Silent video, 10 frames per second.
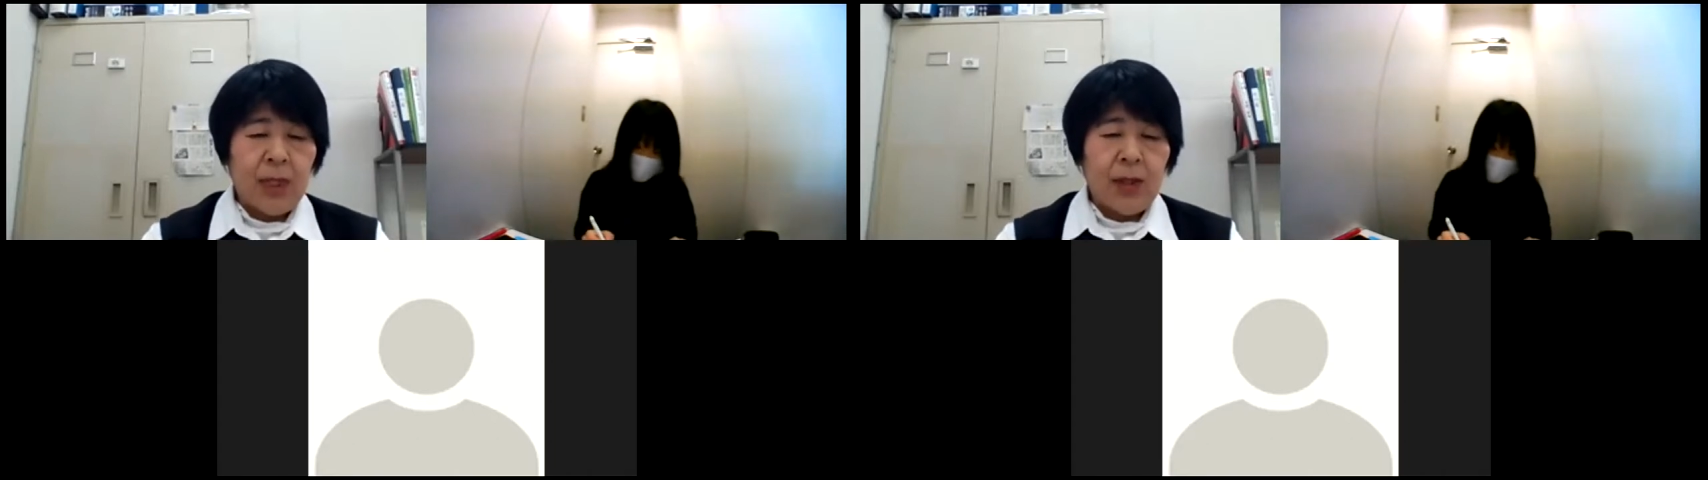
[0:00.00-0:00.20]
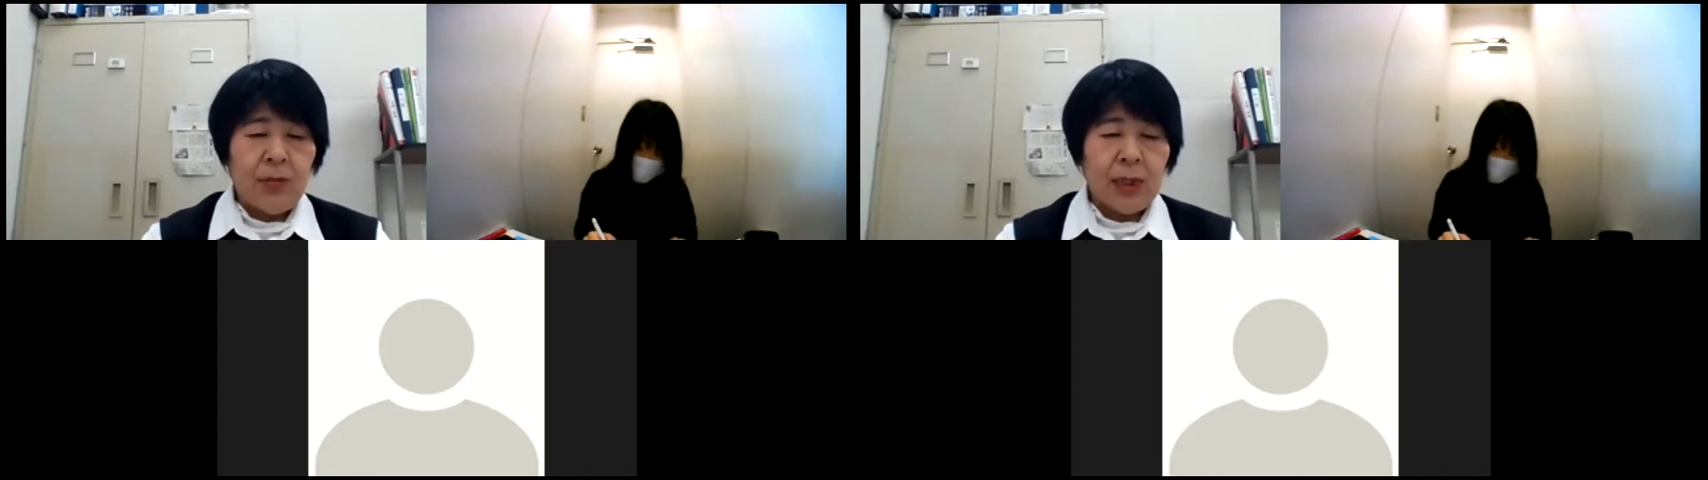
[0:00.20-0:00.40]

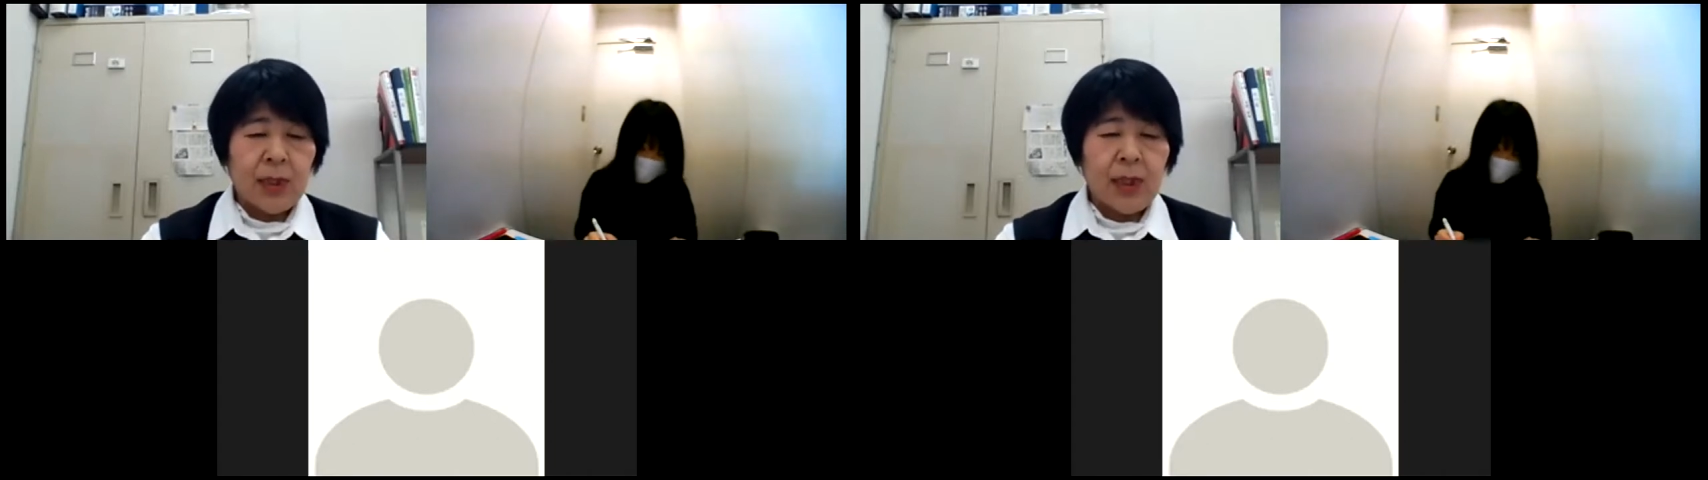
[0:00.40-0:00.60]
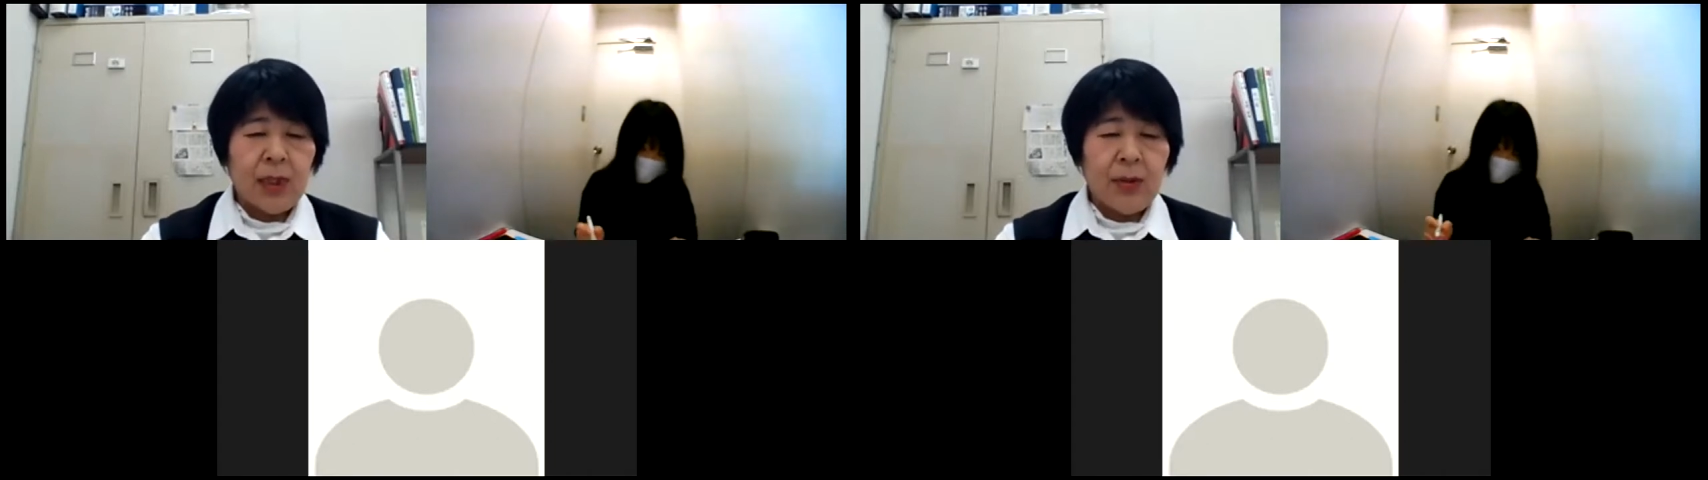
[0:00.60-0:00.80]
電話
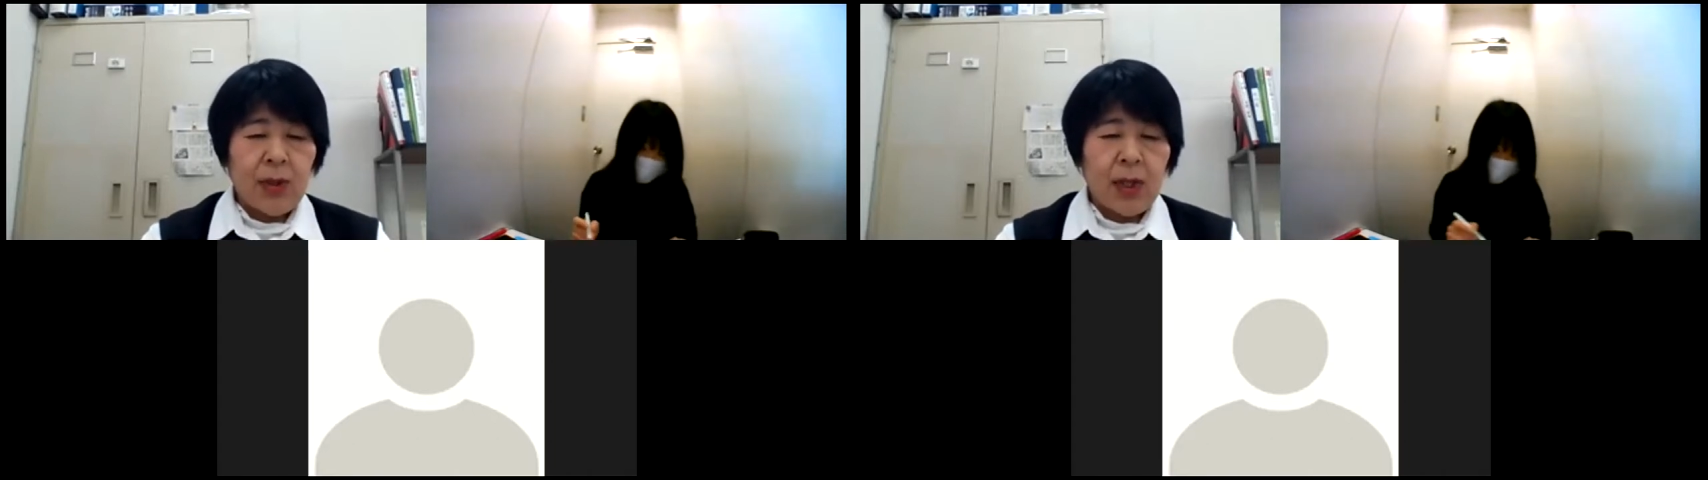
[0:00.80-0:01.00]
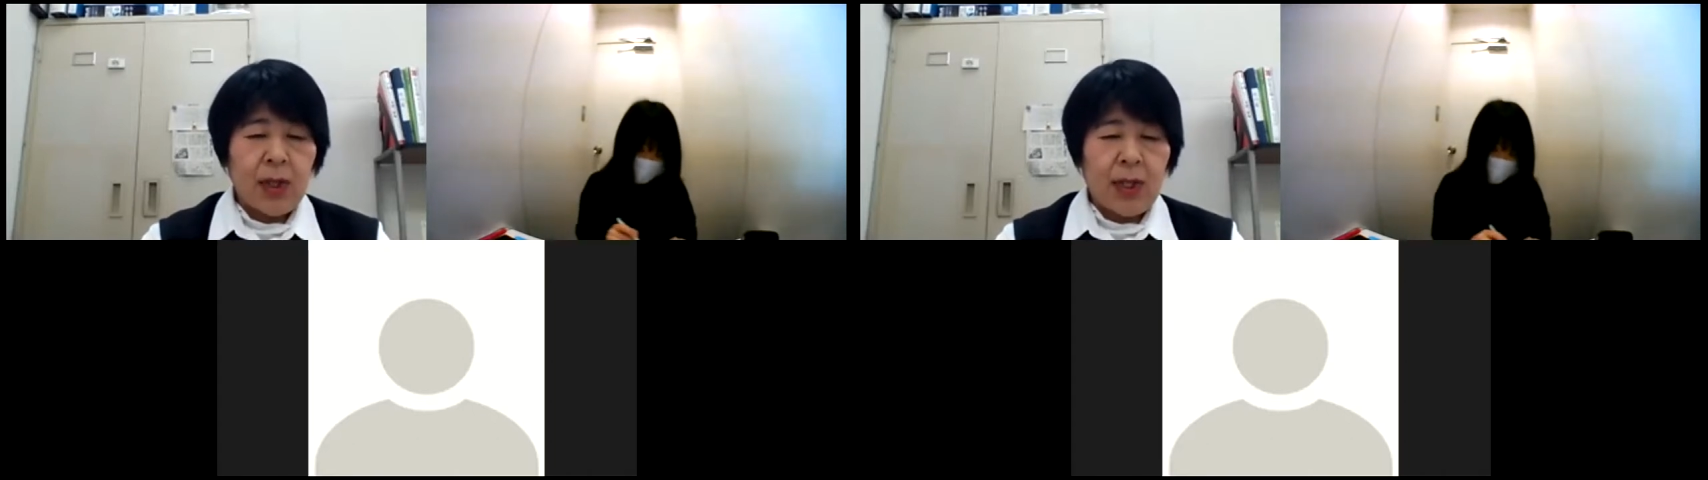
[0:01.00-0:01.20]
だけで
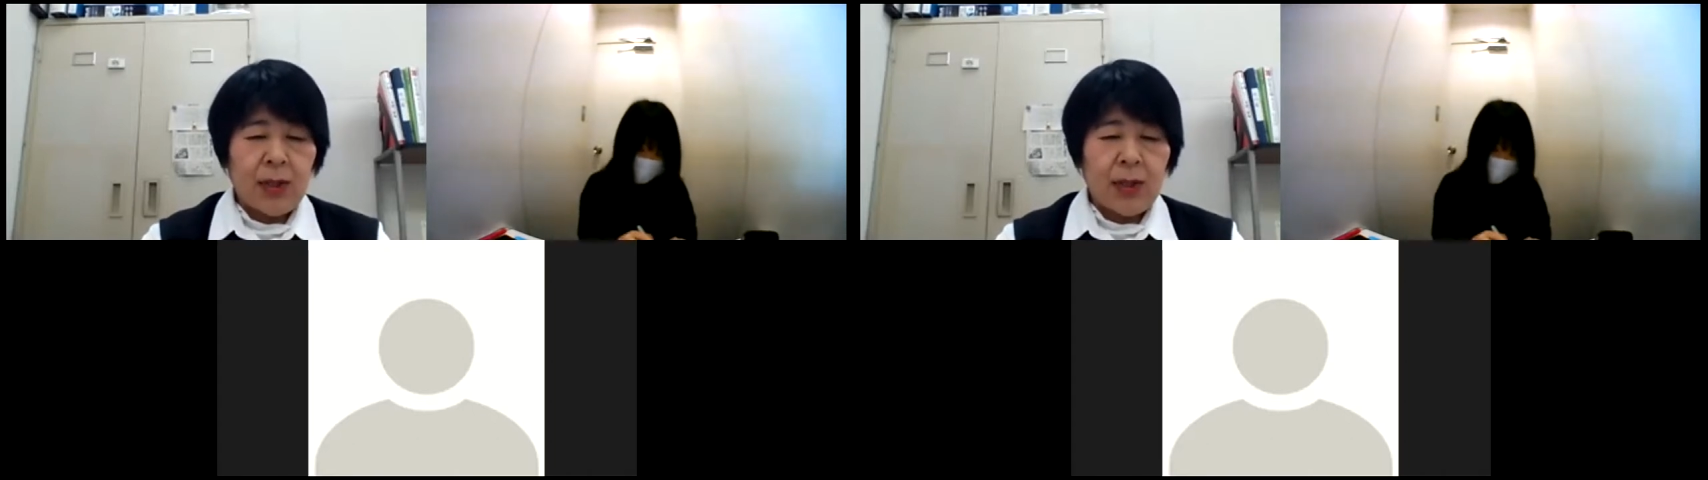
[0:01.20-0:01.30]
は